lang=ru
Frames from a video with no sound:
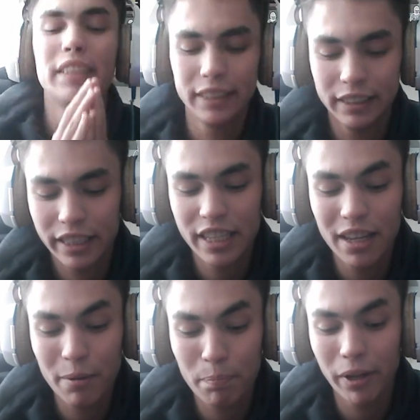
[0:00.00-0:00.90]

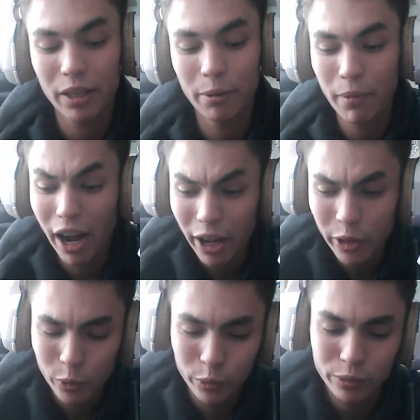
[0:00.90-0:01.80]
не
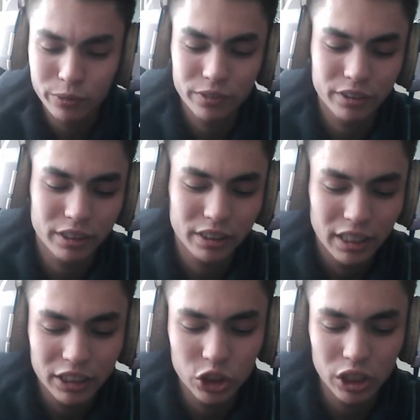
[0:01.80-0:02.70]
понимаю...
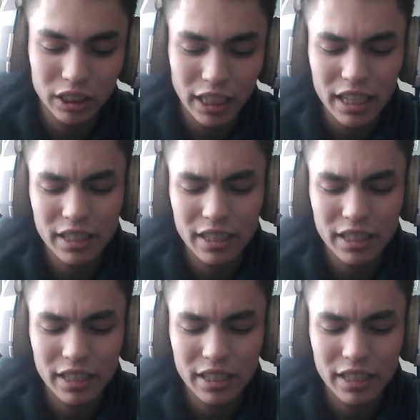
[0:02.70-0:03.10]
Точнее, иногда